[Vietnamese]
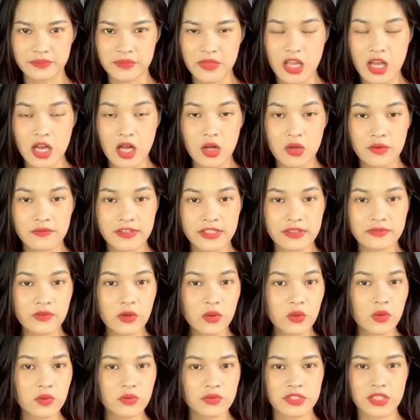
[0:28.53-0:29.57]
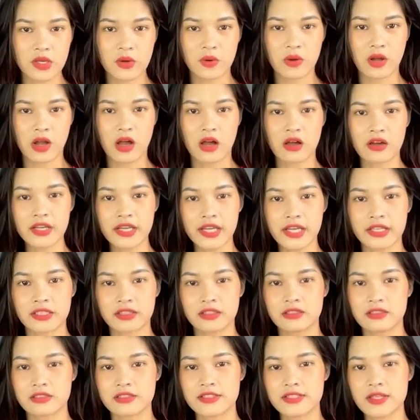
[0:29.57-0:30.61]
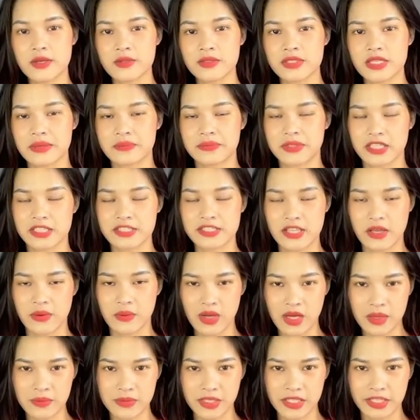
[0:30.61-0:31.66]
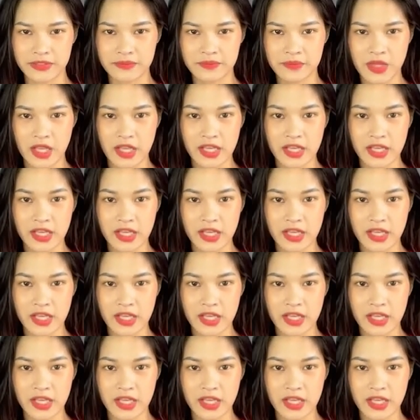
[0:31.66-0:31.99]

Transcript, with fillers: Hậu vận vô cùng giàu có kể từ sau rằm tháng 6 âm lịch